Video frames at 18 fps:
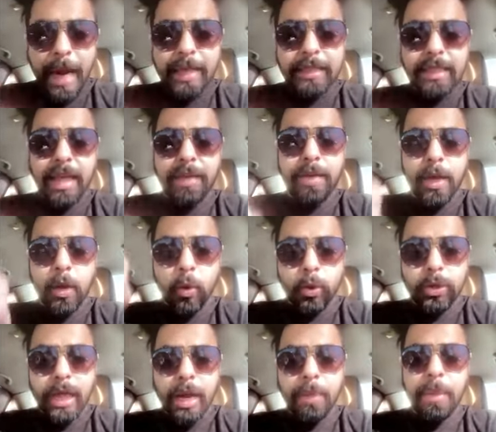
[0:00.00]
बैठते हुए
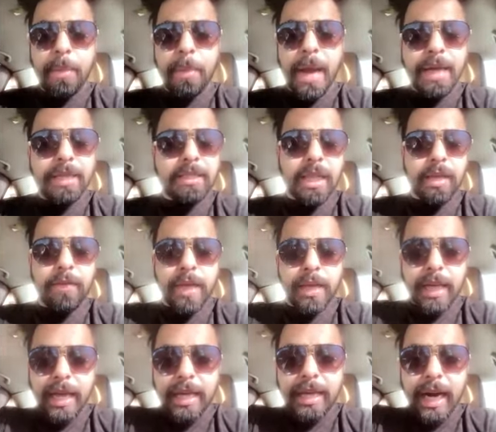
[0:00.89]
होटल पे बैठते
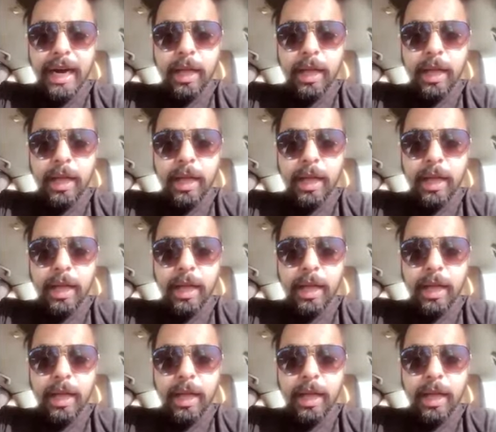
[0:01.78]
हुए कहीं